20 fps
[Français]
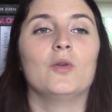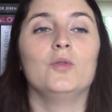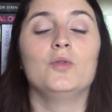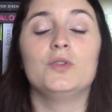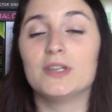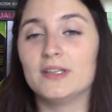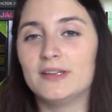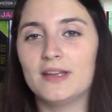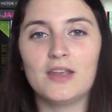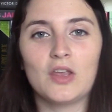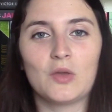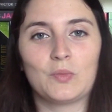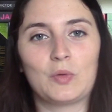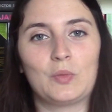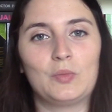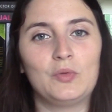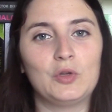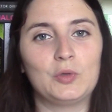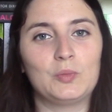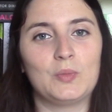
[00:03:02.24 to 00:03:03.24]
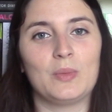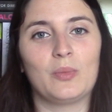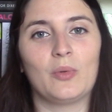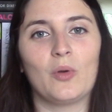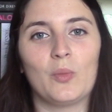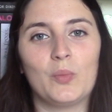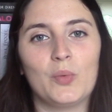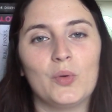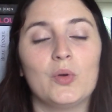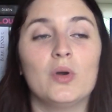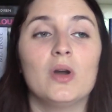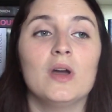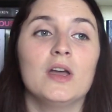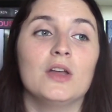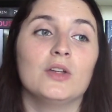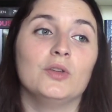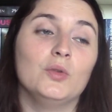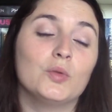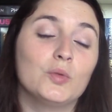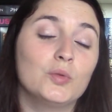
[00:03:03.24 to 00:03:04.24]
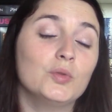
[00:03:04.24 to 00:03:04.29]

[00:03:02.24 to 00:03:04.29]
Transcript: où j'étaye un peu plus mes propos. Du